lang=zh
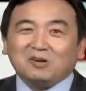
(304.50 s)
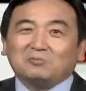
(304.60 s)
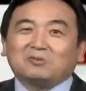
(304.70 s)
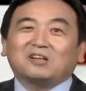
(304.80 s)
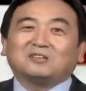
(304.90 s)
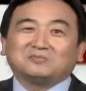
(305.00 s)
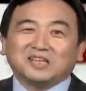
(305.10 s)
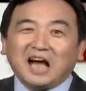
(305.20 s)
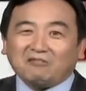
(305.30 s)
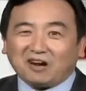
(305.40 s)
我也不知道怎么
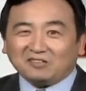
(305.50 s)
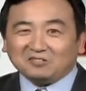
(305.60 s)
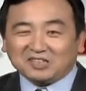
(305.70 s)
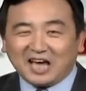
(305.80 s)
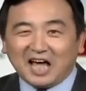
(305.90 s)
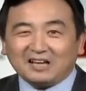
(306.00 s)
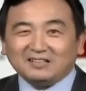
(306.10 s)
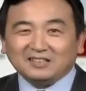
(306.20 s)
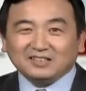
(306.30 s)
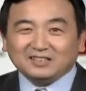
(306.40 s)
掐，反正就掐。
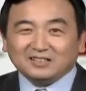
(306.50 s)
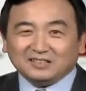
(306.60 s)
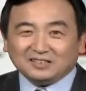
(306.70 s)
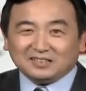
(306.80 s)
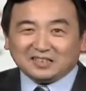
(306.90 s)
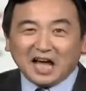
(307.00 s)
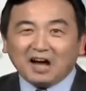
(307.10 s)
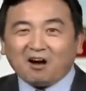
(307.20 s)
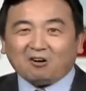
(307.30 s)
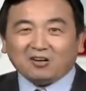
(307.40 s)
掐
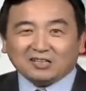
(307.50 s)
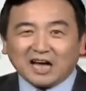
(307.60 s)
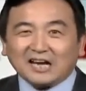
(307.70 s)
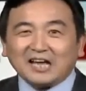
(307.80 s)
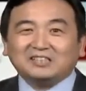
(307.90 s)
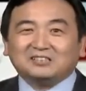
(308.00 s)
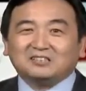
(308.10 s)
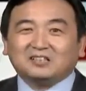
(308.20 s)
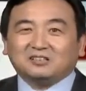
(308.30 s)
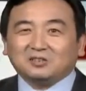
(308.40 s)
好了，咔嚓一使
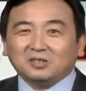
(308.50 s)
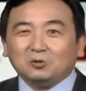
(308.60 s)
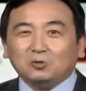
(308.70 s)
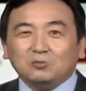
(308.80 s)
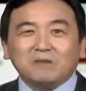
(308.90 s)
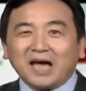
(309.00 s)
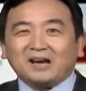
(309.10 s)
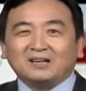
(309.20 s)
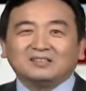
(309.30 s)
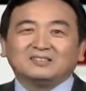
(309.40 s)
劲儿，这驴卖了，
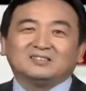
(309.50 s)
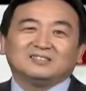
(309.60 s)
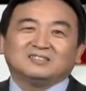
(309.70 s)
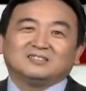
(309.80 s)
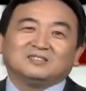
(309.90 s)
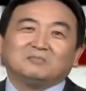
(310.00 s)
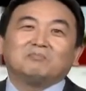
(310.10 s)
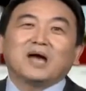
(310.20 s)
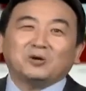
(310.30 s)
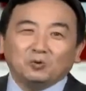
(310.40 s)

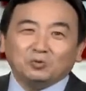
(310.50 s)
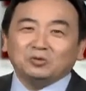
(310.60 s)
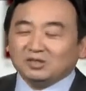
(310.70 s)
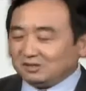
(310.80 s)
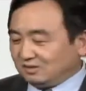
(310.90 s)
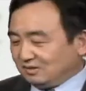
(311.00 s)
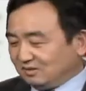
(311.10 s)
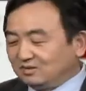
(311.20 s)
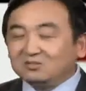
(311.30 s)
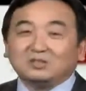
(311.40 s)
卖驴的，
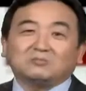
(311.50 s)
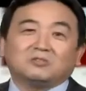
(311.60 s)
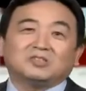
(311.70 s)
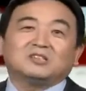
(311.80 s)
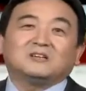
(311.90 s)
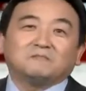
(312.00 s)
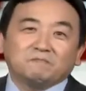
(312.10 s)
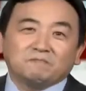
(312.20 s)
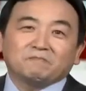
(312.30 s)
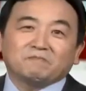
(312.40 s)
就是这么回事儿。
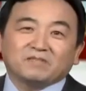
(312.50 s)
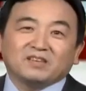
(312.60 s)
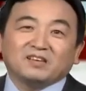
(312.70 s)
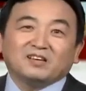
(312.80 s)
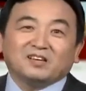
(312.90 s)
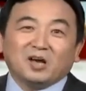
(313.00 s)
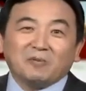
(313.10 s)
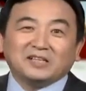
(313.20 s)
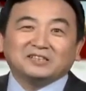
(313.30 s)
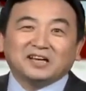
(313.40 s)
老
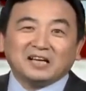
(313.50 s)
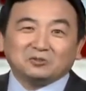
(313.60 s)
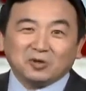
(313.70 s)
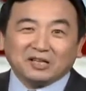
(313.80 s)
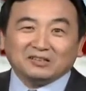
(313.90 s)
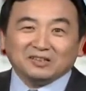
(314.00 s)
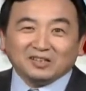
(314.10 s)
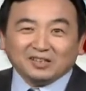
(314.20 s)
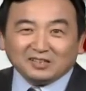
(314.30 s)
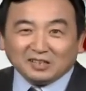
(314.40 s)
百姓还算
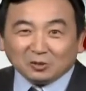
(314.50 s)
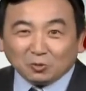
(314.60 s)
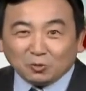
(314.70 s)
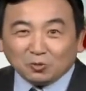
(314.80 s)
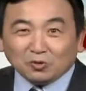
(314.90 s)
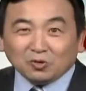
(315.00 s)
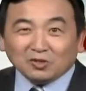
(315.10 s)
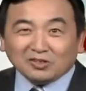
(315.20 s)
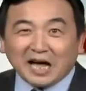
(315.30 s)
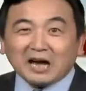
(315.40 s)
那头驴
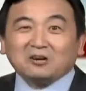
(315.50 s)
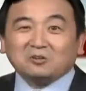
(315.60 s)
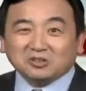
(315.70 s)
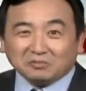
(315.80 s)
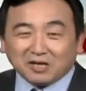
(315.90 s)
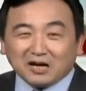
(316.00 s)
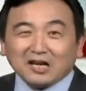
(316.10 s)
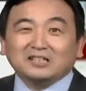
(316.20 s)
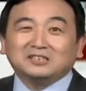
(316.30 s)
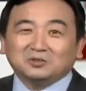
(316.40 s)
牙口怎么样？
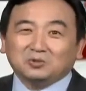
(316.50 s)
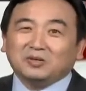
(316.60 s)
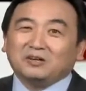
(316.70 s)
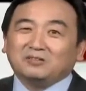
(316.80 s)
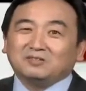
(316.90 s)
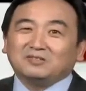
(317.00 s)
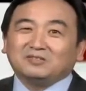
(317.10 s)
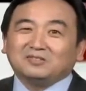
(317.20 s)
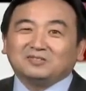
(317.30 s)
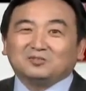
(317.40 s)
看清楚没有？
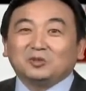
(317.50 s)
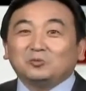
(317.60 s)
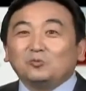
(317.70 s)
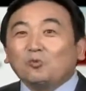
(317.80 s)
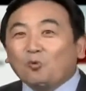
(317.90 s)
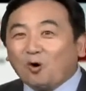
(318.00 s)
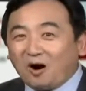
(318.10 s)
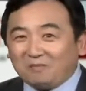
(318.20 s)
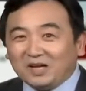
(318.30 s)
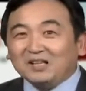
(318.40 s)
所以
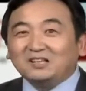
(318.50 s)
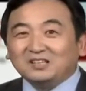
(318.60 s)
我们